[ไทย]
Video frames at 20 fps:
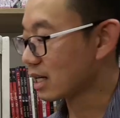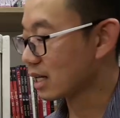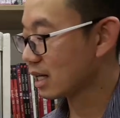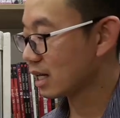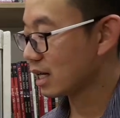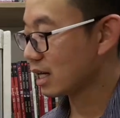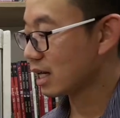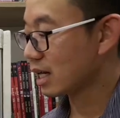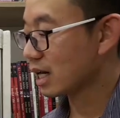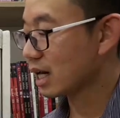น
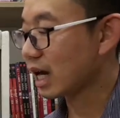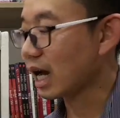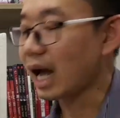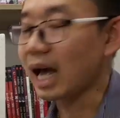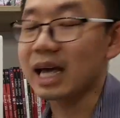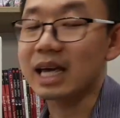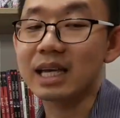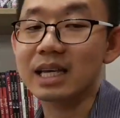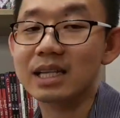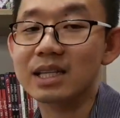
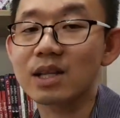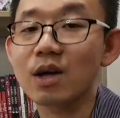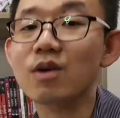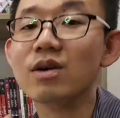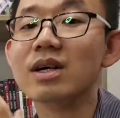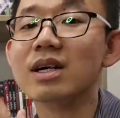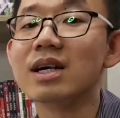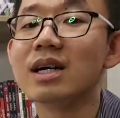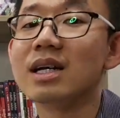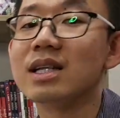ไข่ต้
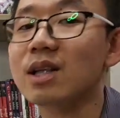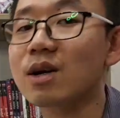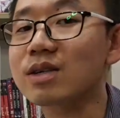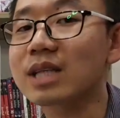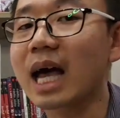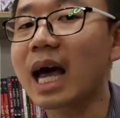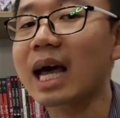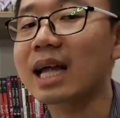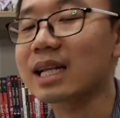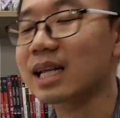องต้อ
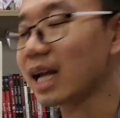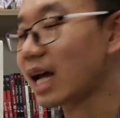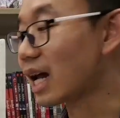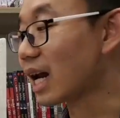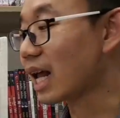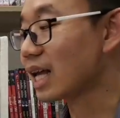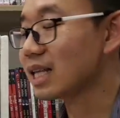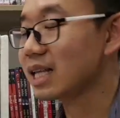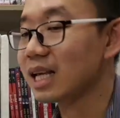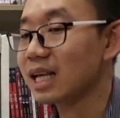งทาน
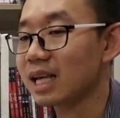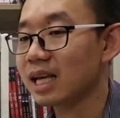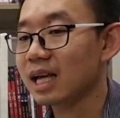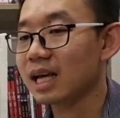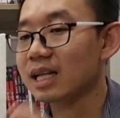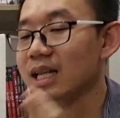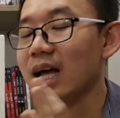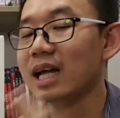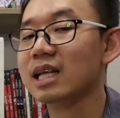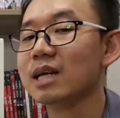อะไรดี
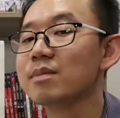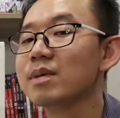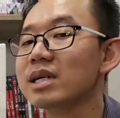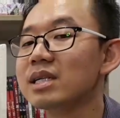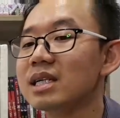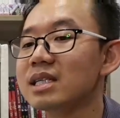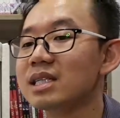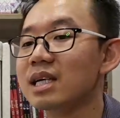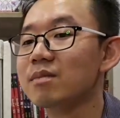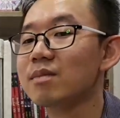ธัญพื
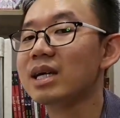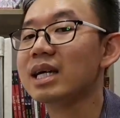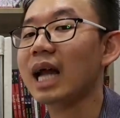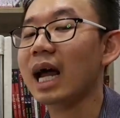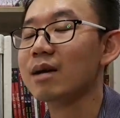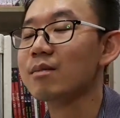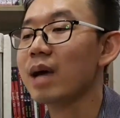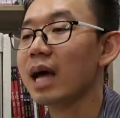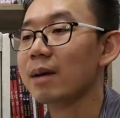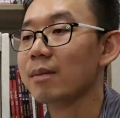ชจริงๆมี
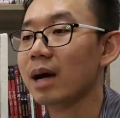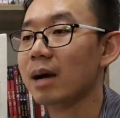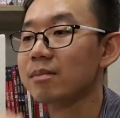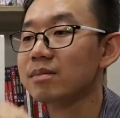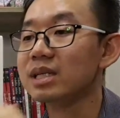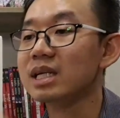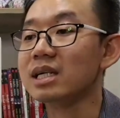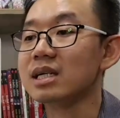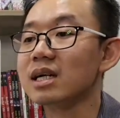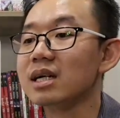หลายแบบครั
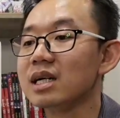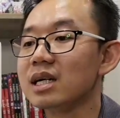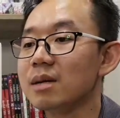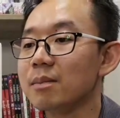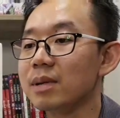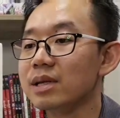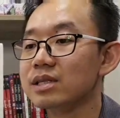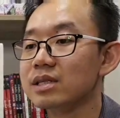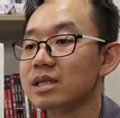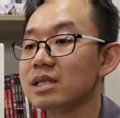บหนึ่งก็คื
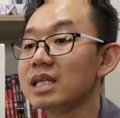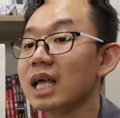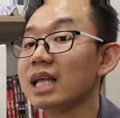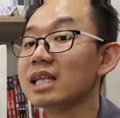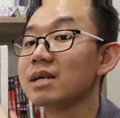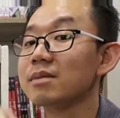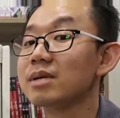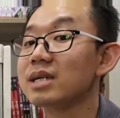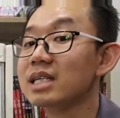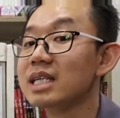อไปซื้อ
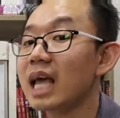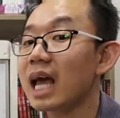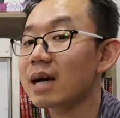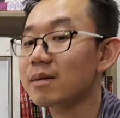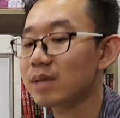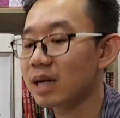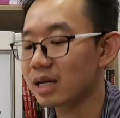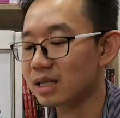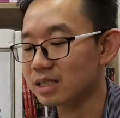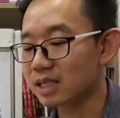ธัญพืชแย
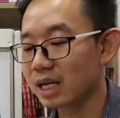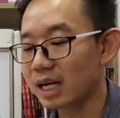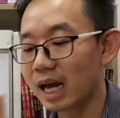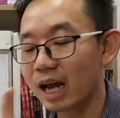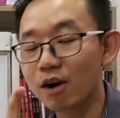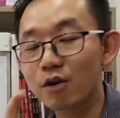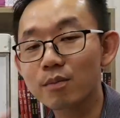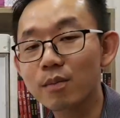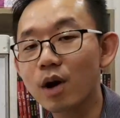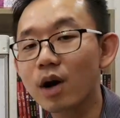กเลยอย่างเช่น
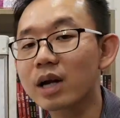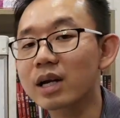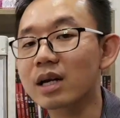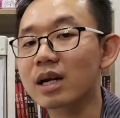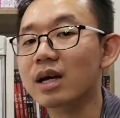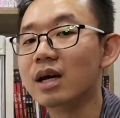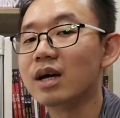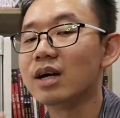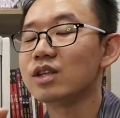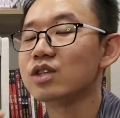แอลมอน
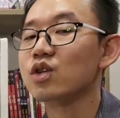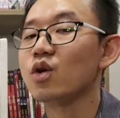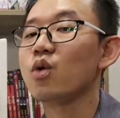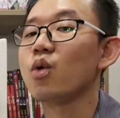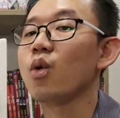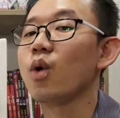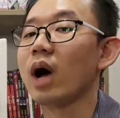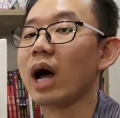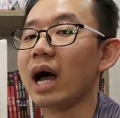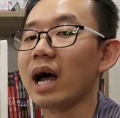ด์
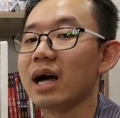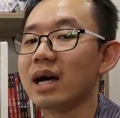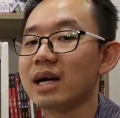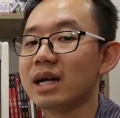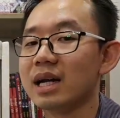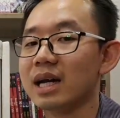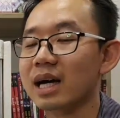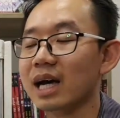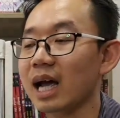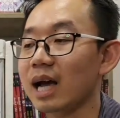ถั่ว
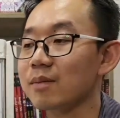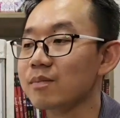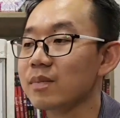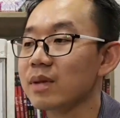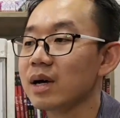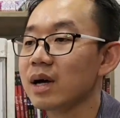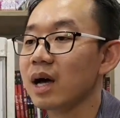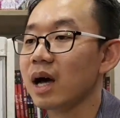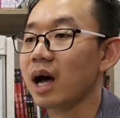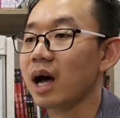นะครับ